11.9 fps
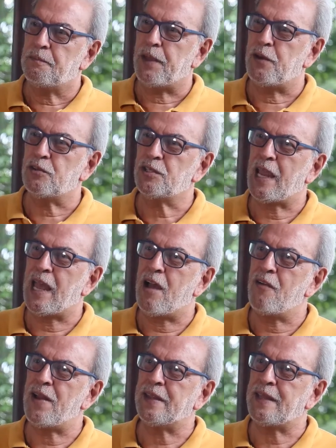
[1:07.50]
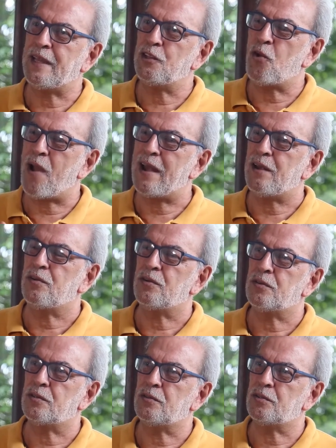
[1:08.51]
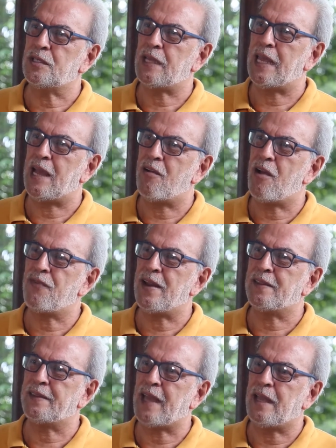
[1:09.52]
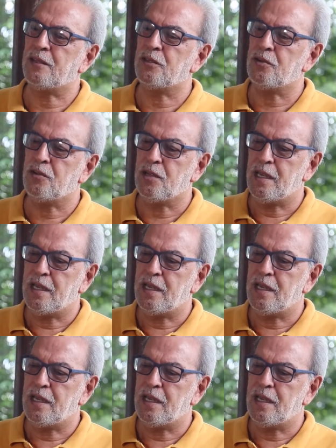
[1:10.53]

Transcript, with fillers: Pero nos quedaba faltando algo, nos quedaba faltando